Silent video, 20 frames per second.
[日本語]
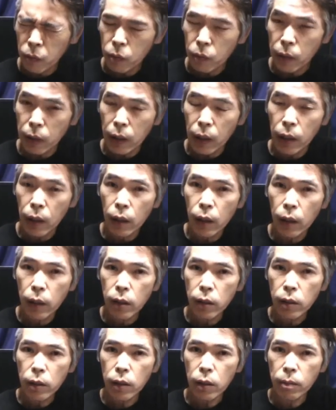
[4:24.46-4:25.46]
と
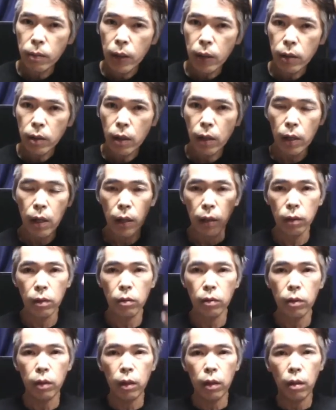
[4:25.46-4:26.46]
狙いすましたかの
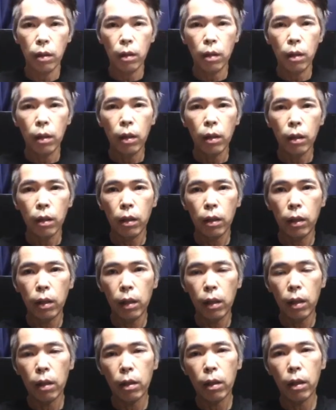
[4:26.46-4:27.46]
ようにた
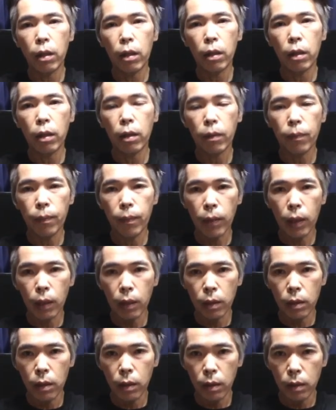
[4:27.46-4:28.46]
だ
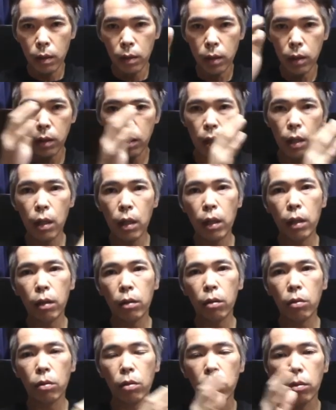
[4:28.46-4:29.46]
生
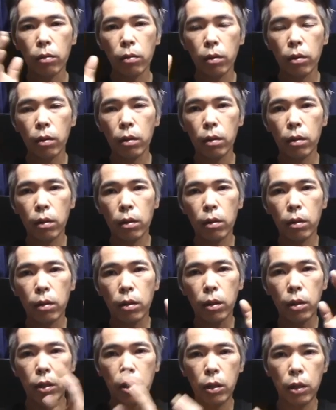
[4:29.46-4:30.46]
と
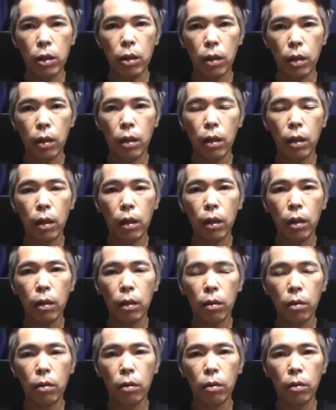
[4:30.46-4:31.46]
死
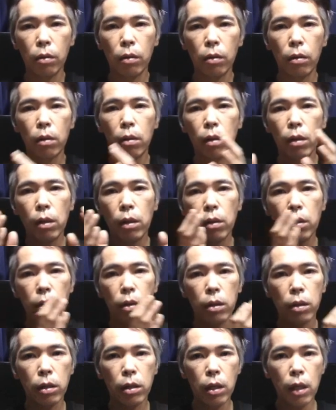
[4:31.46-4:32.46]
の
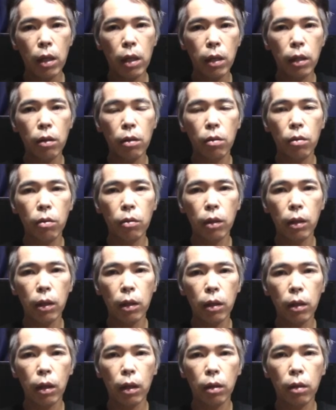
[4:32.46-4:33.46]
生の方に
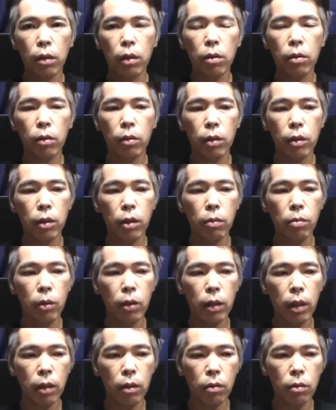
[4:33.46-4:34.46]
行ったっていうのは自
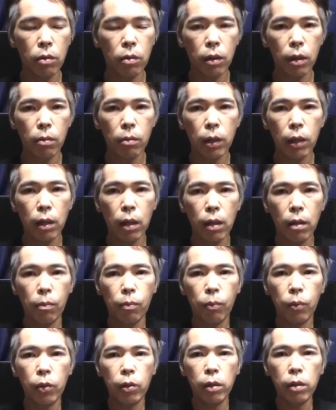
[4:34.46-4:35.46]
分はあの動画を見て
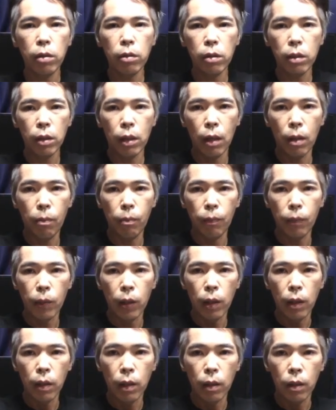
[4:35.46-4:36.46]
プリウスが
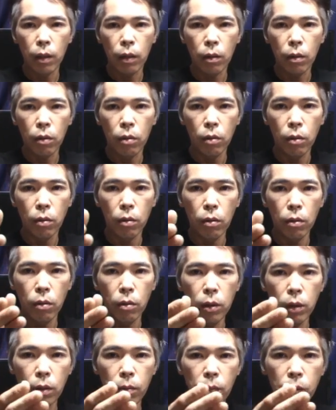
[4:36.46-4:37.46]

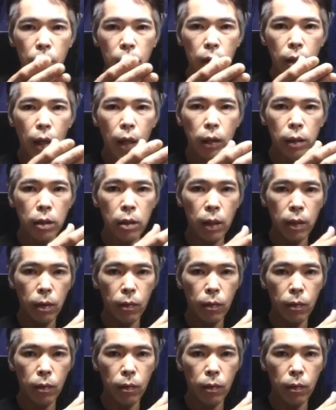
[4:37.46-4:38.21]
こうにむあ